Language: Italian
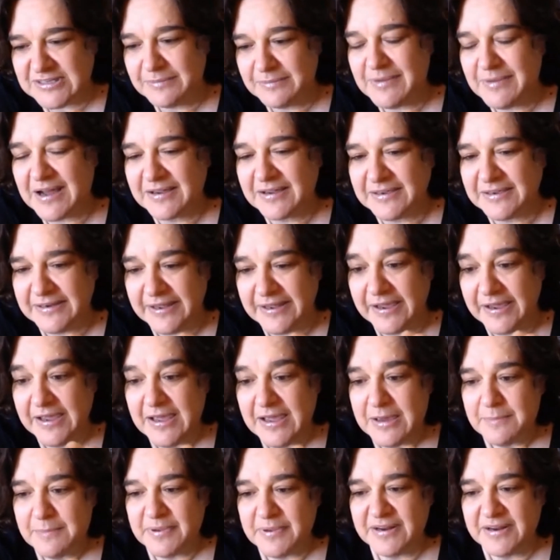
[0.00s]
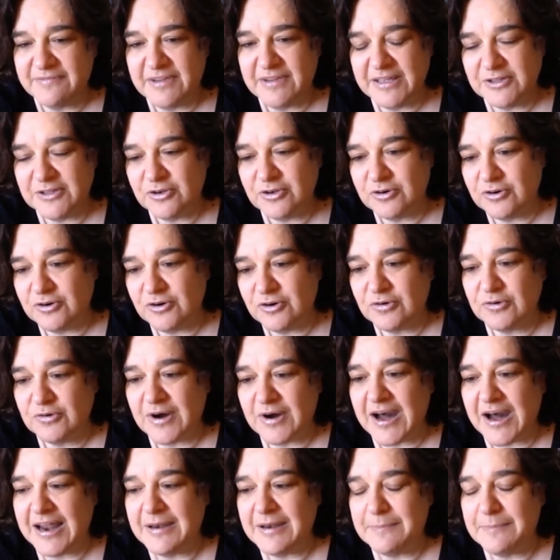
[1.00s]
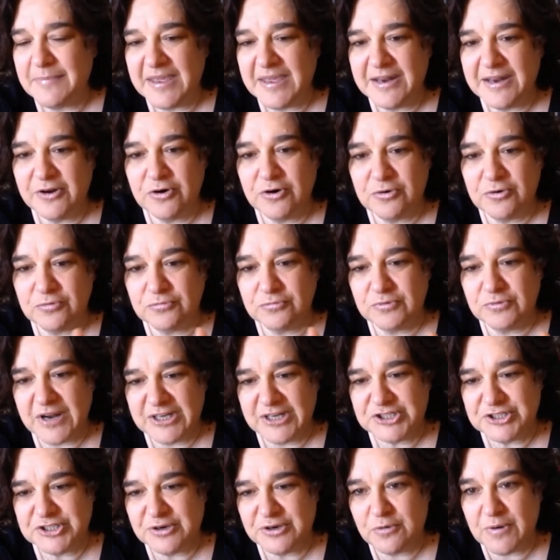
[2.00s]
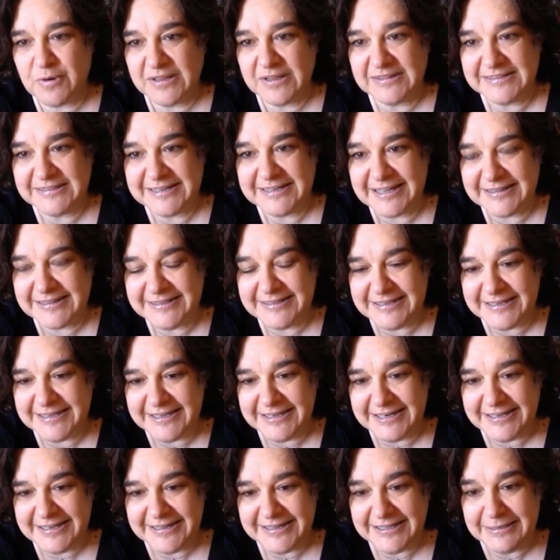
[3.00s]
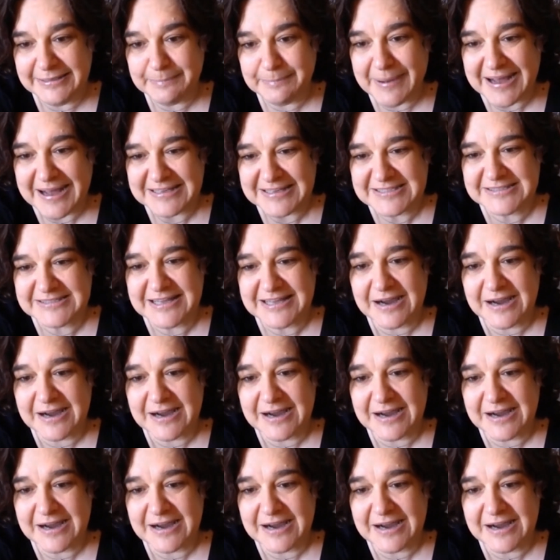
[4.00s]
macchine prevedono almeno una cinquantina di chili di pasta